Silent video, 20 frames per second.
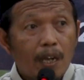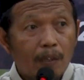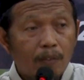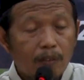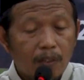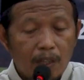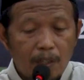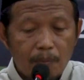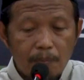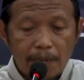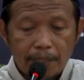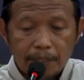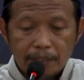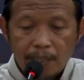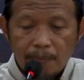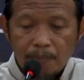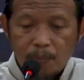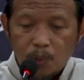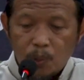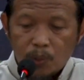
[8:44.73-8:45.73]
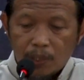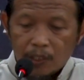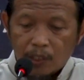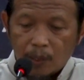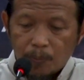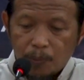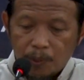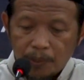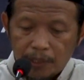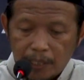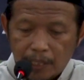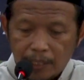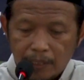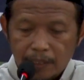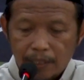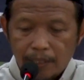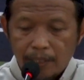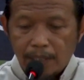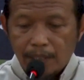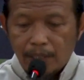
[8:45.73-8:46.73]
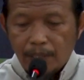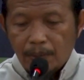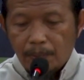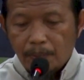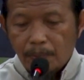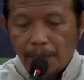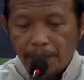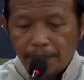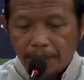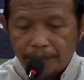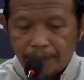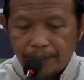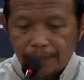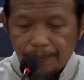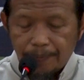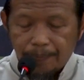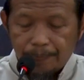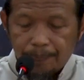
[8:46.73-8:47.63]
Allah baik yang buruk ataupun yang baiknya.